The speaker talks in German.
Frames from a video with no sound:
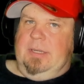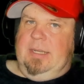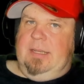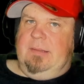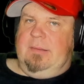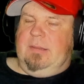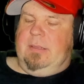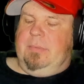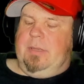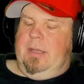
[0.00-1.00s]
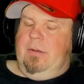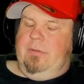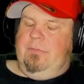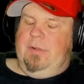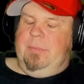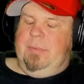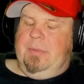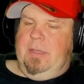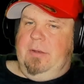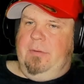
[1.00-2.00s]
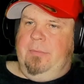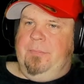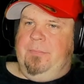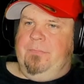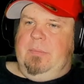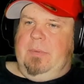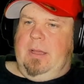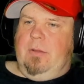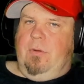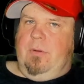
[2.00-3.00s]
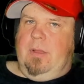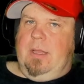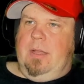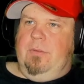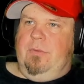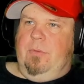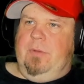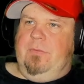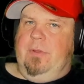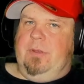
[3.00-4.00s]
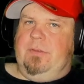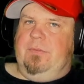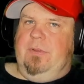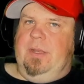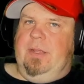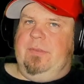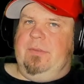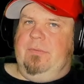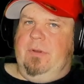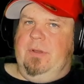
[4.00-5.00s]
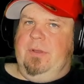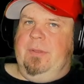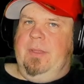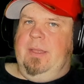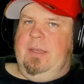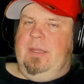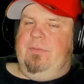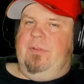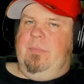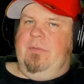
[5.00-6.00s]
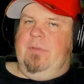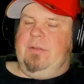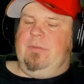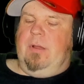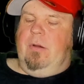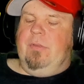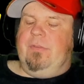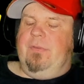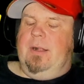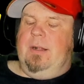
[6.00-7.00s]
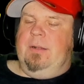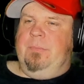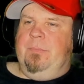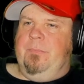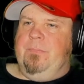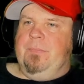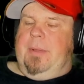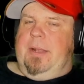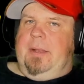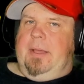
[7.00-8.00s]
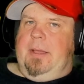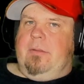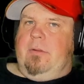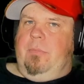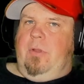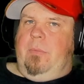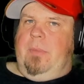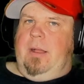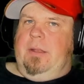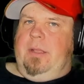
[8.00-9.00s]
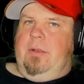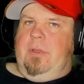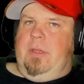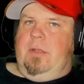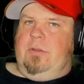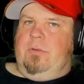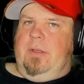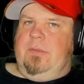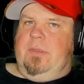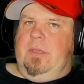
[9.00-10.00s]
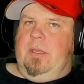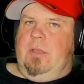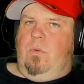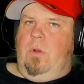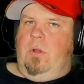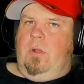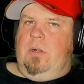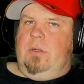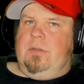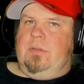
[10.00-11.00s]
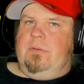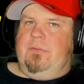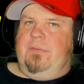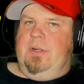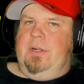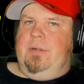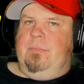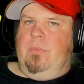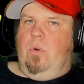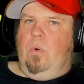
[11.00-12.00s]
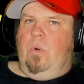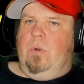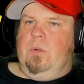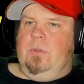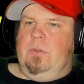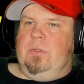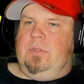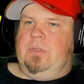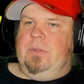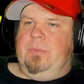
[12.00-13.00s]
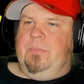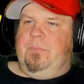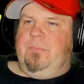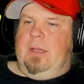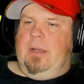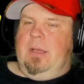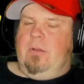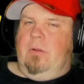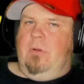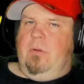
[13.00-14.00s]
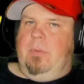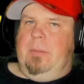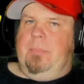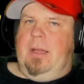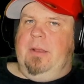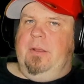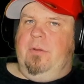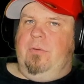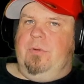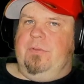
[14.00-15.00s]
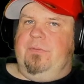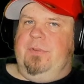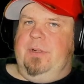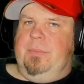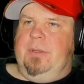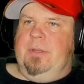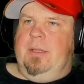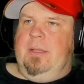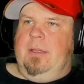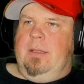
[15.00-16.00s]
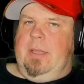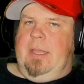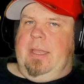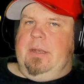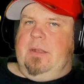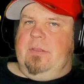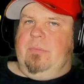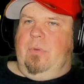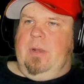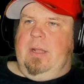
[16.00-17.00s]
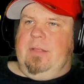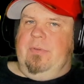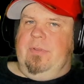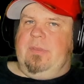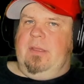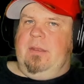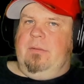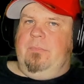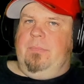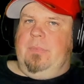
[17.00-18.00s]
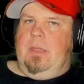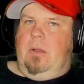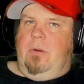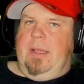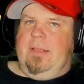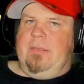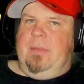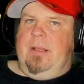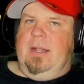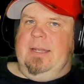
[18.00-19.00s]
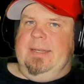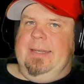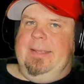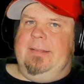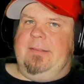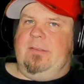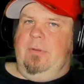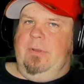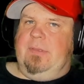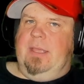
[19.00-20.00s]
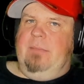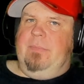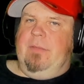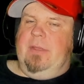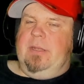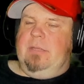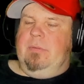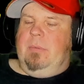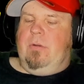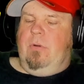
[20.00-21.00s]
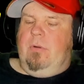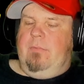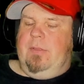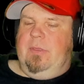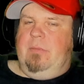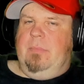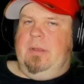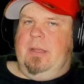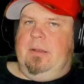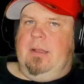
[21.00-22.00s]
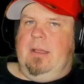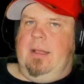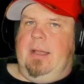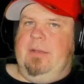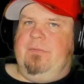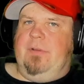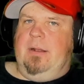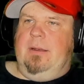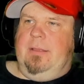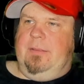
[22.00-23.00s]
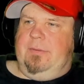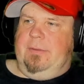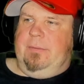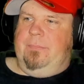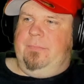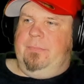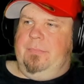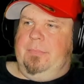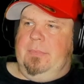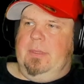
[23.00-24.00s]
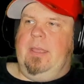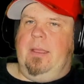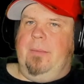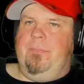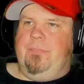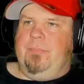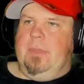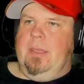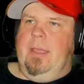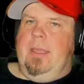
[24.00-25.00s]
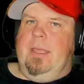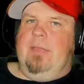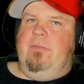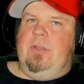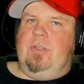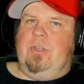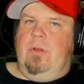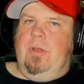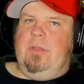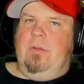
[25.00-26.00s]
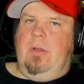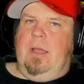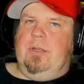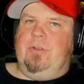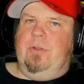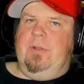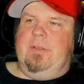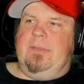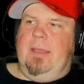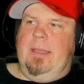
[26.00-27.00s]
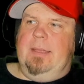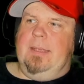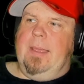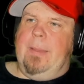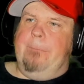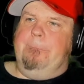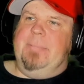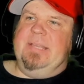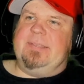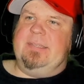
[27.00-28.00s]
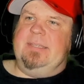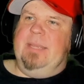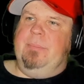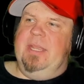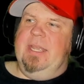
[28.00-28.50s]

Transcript: Nichts. Es gibt keinen neuen Film im Kino, den ich mir angucken kann. Somit wird für nächste Woche die Filmbewertung ausfallen. Aber danach kommt nochmal der neue Jurassic World Film und danach kommen nochmal ein paar andere gute Filme. Aber gegen Ende des Monats wird es dann auch erstmal nichts Neues geben. Da werde ich mir mal gucken, was ich mir dann einfallen lasse. Ja, ich wünsche euch noch eine schöne Zeit. Bis